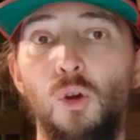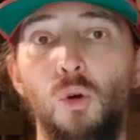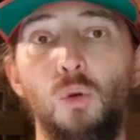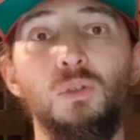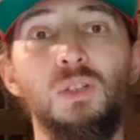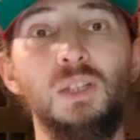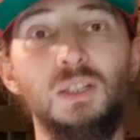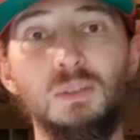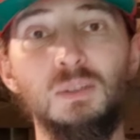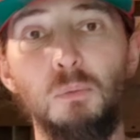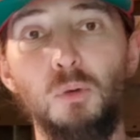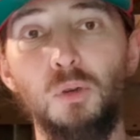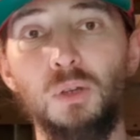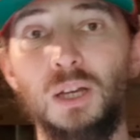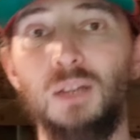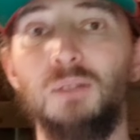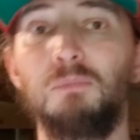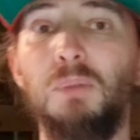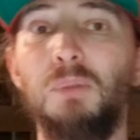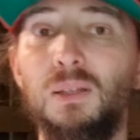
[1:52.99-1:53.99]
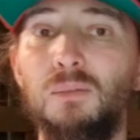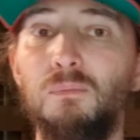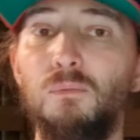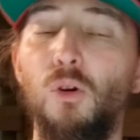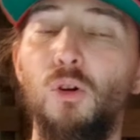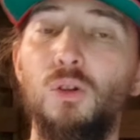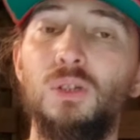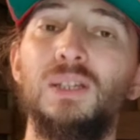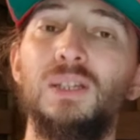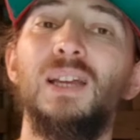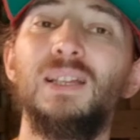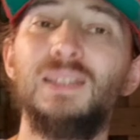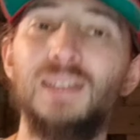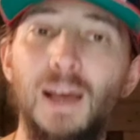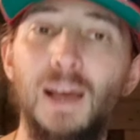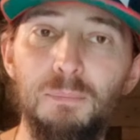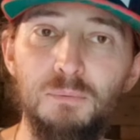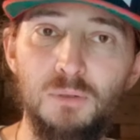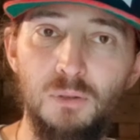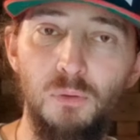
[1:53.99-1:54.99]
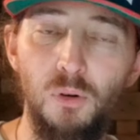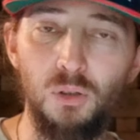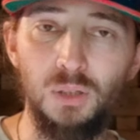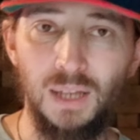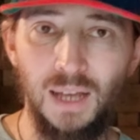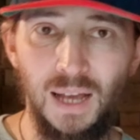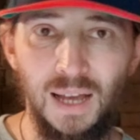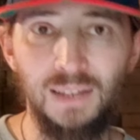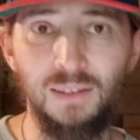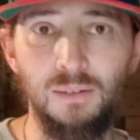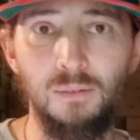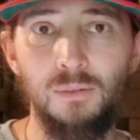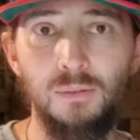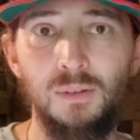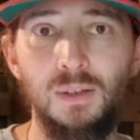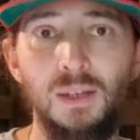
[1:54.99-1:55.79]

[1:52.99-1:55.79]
Und diese Möglichkeit bieten wir euch jetzt ab sofort an.